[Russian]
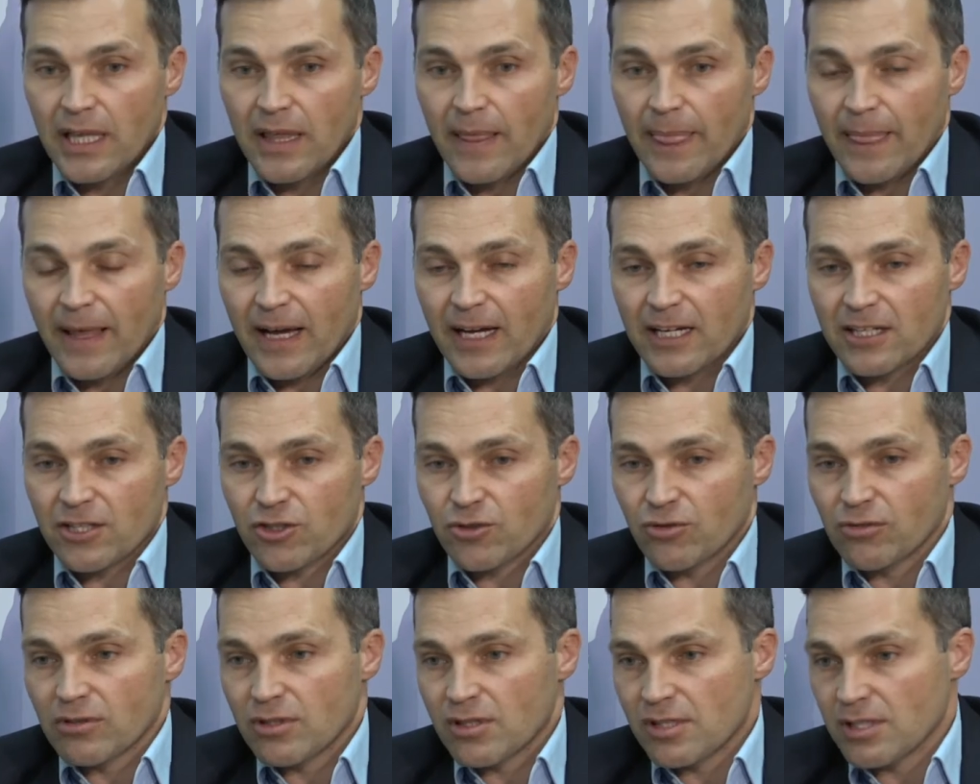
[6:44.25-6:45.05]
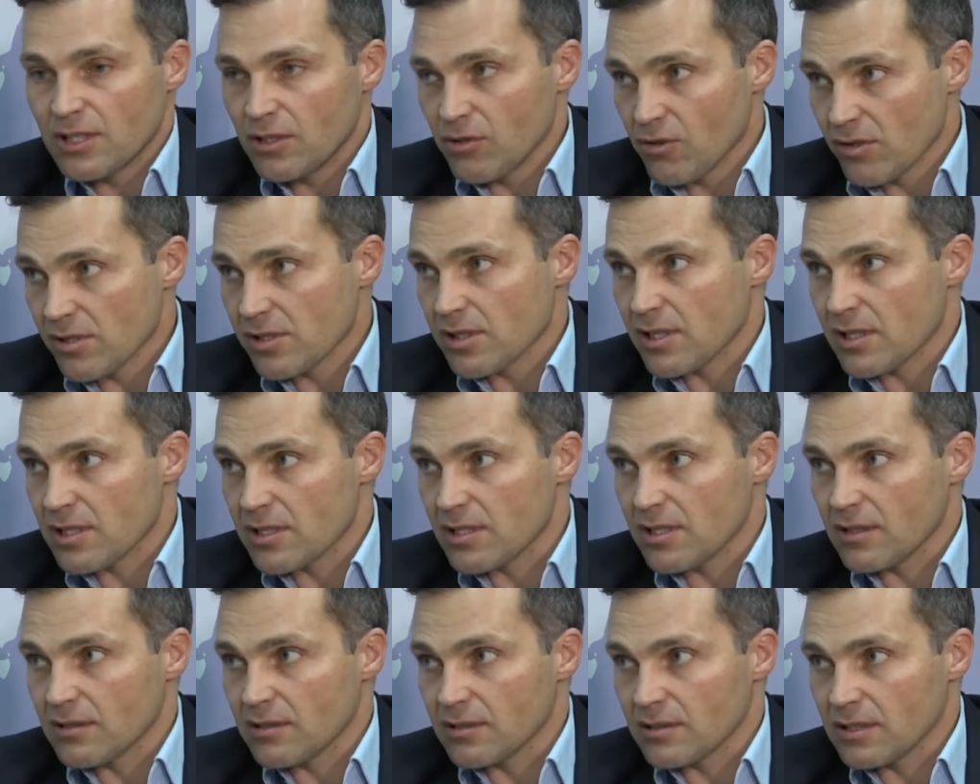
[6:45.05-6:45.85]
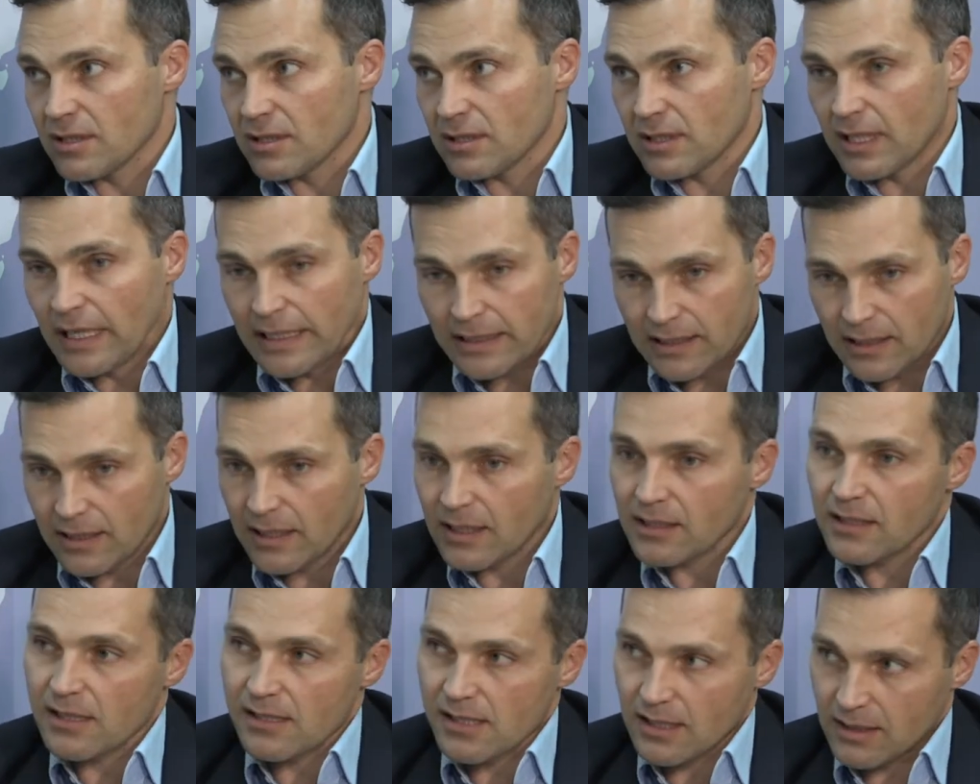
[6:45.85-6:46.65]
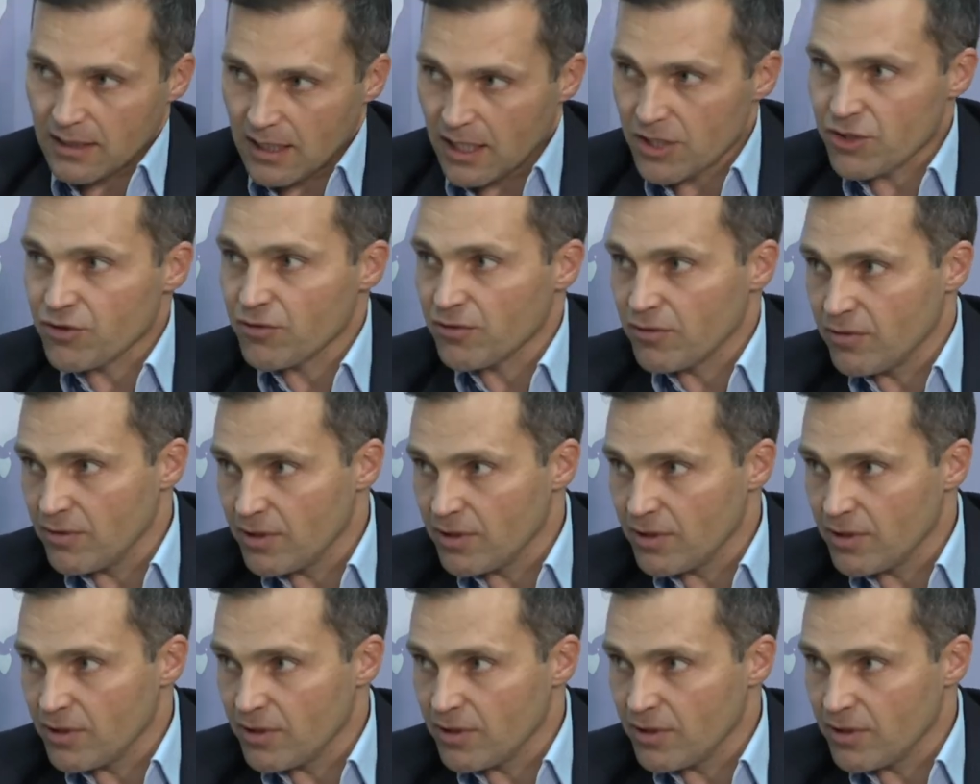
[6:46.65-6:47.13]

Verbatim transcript: А что-то серьезное делать, на это надо затрачивать